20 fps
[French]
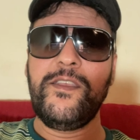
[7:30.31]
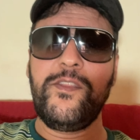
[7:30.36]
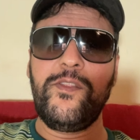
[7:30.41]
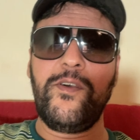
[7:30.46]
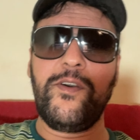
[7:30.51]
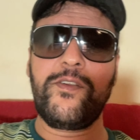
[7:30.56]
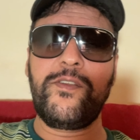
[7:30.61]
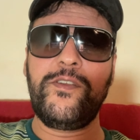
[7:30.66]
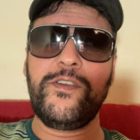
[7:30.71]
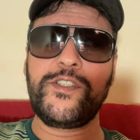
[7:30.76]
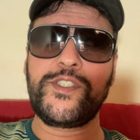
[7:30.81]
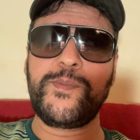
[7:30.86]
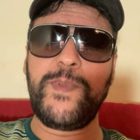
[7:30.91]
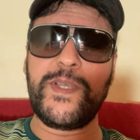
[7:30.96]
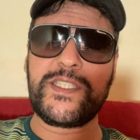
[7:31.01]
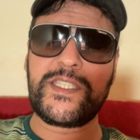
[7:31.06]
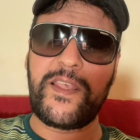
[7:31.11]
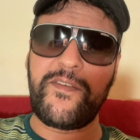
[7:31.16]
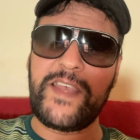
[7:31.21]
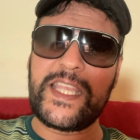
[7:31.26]
Donc, euh, je
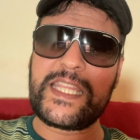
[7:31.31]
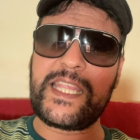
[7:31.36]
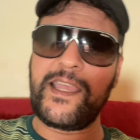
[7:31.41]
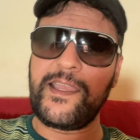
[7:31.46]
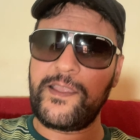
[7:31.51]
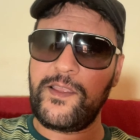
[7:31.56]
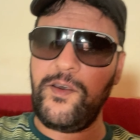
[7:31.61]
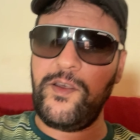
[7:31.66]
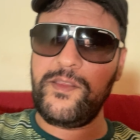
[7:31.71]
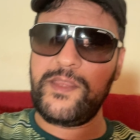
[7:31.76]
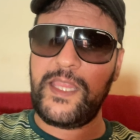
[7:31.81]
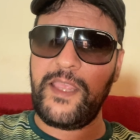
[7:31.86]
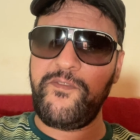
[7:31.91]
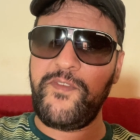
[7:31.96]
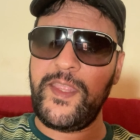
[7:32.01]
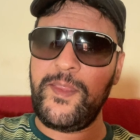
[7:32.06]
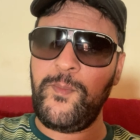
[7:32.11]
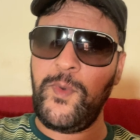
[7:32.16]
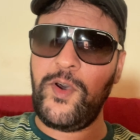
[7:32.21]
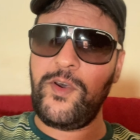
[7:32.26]
pense que ça va être un grand
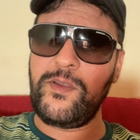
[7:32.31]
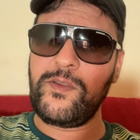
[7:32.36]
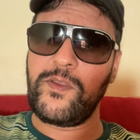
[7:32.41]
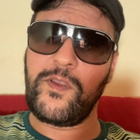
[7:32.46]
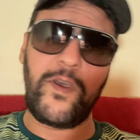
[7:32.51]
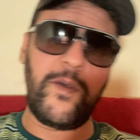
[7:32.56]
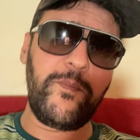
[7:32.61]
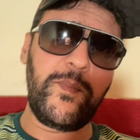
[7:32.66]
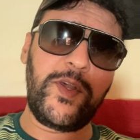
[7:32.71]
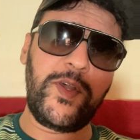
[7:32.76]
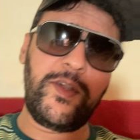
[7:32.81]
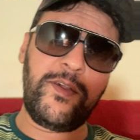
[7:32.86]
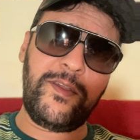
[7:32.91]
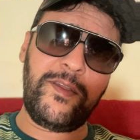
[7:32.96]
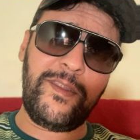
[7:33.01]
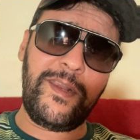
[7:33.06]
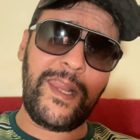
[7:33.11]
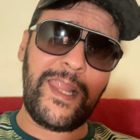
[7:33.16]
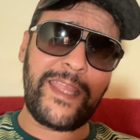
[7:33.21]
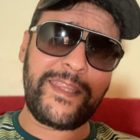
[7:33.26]
événement, comme
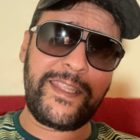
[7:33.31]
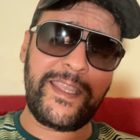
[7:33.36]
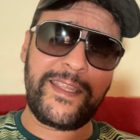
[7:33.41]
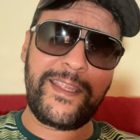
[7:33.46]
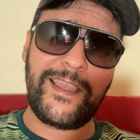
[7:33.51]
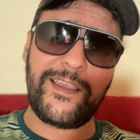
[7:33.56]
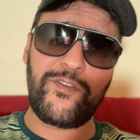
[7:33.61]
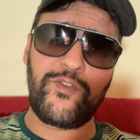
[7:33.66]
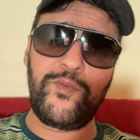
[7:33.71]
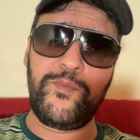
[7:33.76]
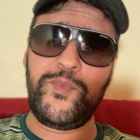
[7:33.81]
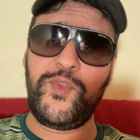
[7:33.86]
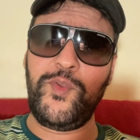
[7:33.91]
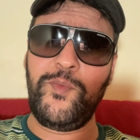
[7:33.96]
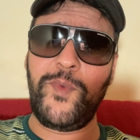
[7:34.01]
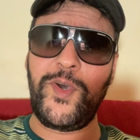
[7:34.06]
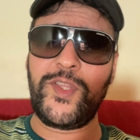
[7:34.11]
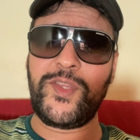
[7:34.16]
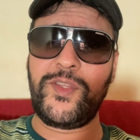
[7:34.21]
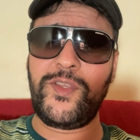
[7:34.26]
la dernière Coupe du
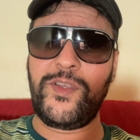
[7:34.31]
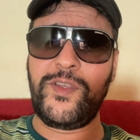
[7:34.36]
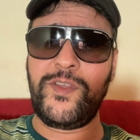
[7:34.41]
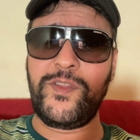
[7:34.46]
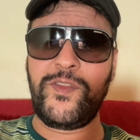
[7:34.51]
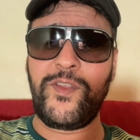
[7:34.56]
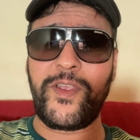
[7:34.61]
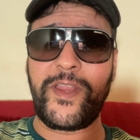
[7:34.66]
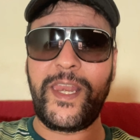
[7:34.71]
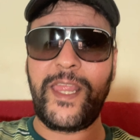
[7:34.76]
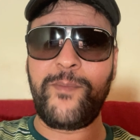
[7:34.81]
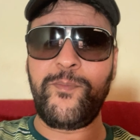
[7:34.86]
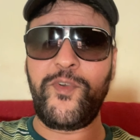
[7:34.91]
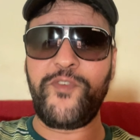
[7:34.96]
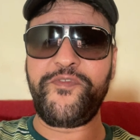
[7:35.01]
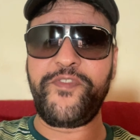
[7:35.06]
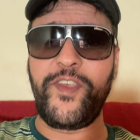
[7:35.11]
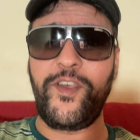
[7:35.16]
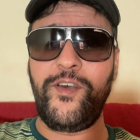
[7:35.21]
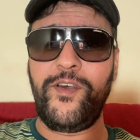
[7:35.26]
Monde de
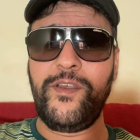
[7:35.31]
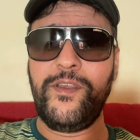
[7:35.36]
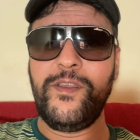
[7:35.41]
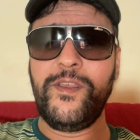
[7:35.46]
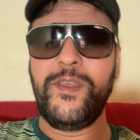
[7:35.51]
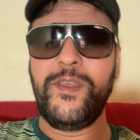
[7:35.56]
Clermont-Ferrand.